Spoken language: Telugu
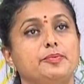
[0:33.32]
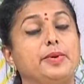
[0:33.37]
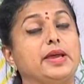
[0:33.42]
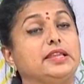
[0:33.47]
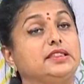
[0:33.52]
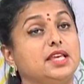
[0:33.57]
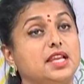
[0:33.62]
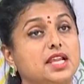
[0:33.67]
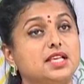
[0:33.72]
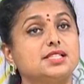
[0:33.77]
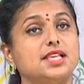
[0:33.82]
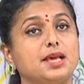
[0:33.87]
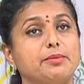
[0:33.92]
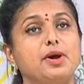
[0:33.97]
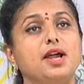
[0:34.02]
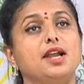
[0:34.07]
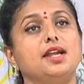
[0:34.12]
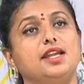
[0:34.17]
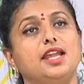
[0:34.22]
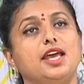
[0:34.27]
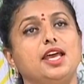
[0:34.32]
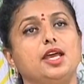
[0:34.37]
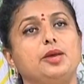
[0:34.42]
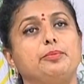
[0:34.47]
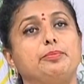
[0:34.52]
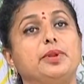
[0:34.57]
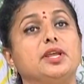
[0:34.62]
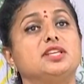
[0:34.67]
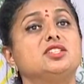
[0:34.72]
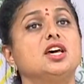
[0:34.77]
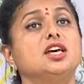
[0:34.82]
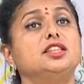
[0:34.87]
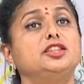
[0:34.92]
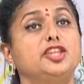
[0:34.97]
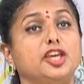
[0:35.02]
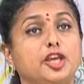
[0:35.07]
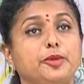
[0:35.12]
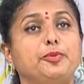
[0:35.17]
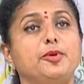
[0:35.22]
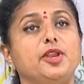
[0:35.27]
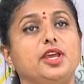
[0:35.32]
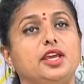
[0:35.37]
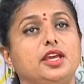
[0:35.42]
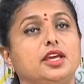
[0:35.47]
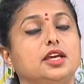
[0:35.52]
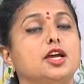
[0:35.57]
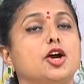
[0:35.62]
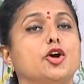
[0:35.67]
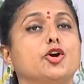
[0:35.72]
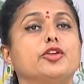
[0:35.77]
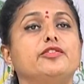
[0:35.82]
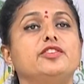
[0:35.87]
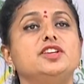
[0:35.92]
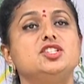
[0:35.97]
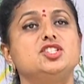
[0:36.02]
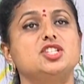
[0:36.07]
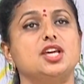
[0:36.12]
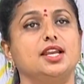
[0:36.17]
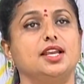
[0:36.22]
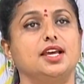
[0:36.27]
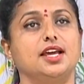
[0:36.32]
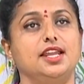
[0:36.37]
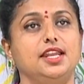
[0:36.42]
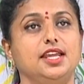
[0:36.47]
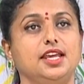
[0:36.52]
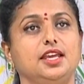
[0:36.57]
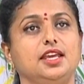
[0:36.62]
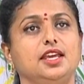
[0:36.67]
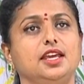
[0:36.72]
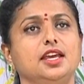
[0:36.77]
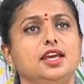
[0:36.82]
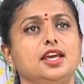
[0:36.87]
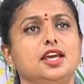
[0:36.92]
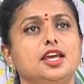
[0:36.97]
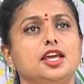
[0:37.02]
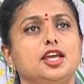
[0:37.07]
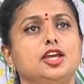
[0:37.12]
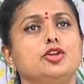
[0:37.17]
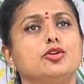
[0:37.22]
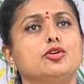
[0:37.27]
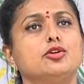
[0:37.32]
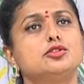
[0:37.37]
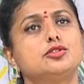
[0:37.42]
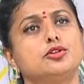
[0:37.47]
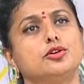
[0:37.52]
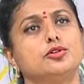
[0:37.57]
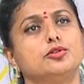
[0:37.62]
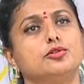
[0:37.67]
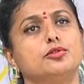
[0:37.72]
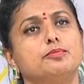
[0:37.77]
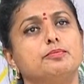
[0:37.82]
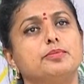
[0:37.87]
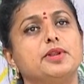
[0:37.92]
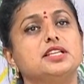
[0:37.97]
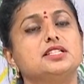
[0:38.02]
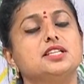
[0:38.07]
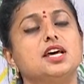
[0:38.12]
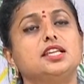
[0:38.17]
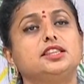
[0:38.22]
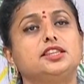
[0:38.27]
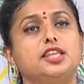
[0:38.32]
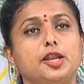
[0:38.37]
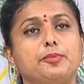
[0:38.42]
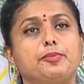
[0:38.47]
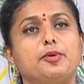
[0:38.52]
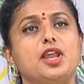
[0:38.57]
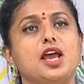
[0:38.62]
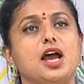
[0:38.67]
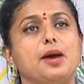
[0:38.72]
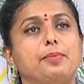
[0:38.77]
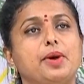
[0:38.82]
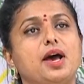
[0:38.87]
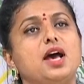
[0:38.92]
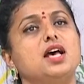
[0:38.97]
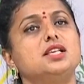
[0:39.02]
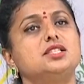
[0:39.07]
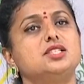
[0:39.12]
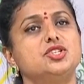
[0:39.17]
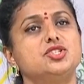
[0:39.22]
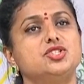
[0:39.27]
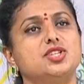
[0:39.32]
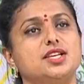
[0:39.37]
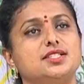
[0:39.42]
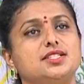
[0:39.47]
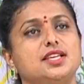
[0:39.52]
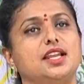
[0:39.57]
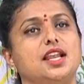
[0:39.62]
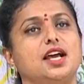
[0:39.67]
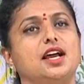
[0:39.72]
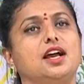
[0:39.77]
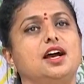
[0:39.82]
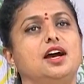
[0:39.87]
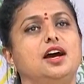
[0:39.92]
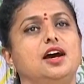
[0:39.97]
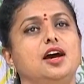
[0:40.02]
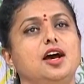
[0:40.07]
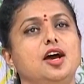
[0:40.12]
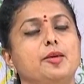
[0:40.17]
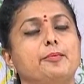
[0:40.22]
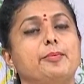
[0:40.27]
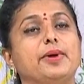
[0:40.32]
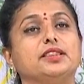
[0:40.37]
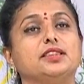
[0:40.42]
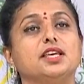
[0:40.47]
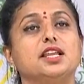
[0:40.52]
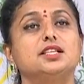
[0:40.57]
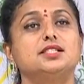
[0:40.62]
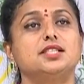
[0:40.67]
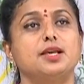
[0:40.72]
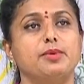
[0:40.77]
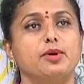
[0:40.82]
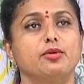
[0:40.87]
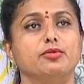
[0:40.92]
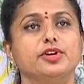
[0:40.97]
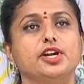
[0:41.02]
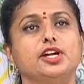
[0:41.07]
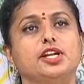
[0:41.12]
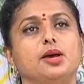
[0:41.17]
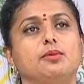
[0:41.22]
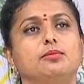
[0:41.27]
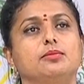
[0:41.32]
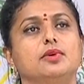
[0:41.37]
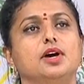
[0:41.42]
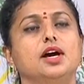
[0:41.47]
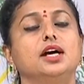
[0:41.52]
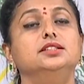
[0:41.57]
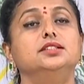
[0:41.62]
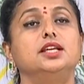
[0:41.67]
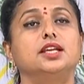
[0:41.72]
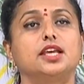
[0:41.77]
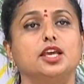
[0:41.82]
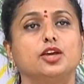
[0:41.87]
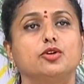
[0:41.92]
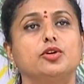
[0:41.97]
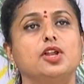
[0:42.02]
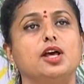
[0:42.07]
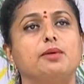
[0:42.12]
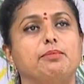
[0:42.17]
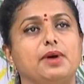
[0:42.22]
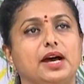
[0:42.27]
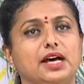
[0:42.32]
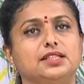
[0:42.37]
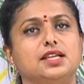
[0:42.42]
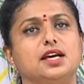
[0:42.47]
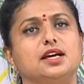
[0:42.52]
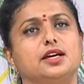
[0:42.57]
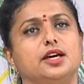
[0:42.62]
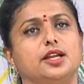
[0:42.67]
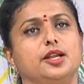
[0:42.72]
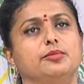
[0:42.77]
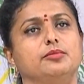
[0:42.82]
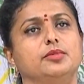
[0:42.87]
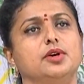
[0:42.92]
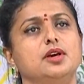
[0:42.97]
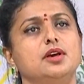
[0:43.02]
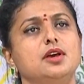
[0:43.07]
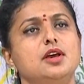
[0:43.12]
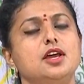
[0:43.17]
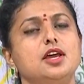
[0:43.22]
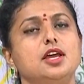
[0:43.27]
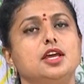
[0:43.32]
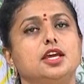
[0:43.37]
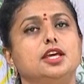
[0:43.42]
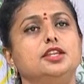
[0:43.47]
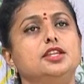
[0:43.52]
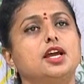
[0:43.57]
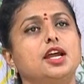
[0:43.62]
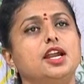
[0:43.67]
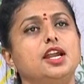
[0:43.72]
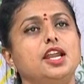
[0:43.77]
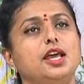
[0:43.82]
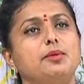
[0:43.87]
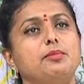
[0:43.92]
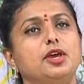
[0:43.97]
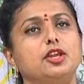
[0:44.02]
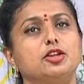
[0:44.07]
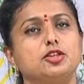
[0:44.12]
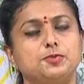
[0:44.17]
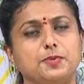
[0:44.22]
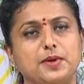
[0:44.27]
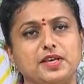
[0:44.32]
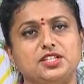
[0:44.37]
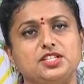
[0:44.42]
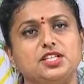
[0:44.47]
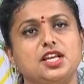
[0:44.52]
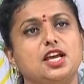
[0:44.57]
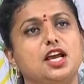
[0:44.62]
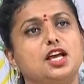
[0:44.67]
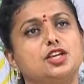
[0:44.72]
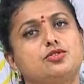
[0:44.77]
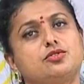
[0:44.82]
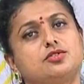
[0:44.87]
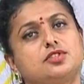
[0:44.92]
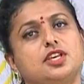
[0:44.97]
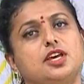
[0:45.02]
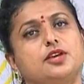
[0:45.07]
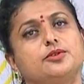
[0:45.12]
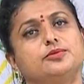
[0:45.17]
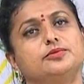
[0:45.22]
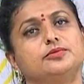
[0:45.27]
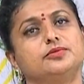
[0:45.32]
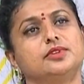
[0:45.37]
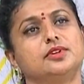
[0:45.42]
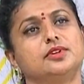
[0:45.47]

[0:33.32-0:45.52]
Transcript: పెద్దల సభ అంటే ప్రజా తీర్పుని గౌరవించాలి కానీ ఈరోజు ప్రజా తీర్పుని అపహాసం చేసేలాగా పెద్దల సభ ఉండటం అందరికీ కూడా బాధాకరం ఎందుకంటే మీరు స్పష్టంగా చూశారు